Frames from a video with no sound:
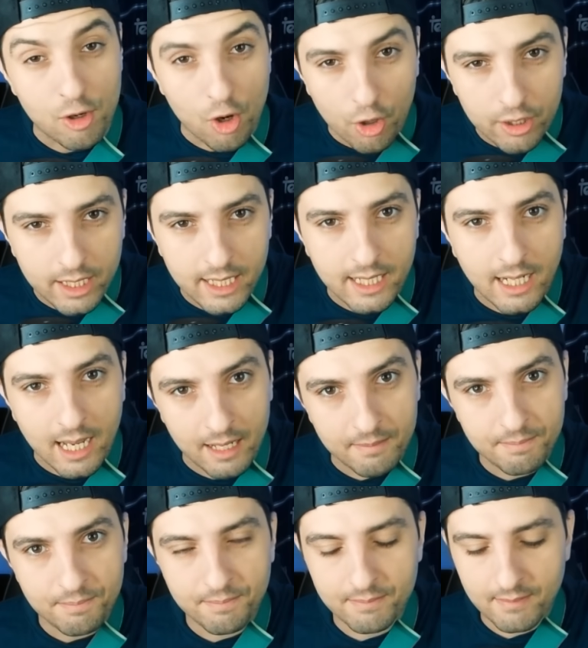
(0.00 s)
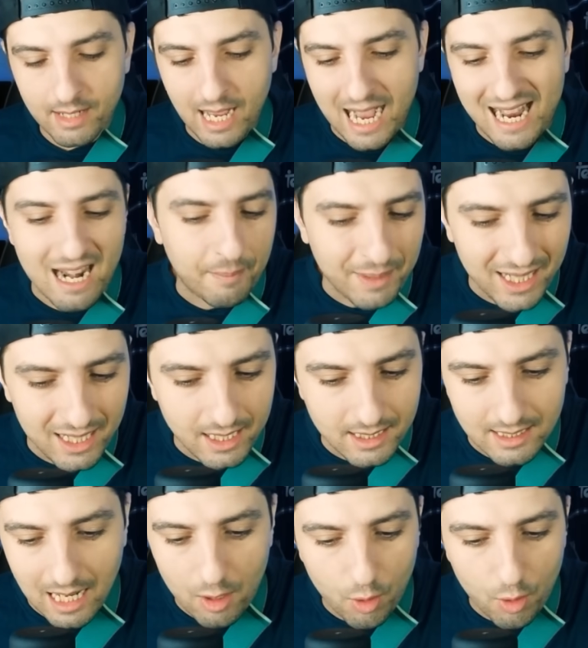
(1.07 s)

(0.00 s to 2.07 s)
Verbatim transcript: lógica a la bilis, al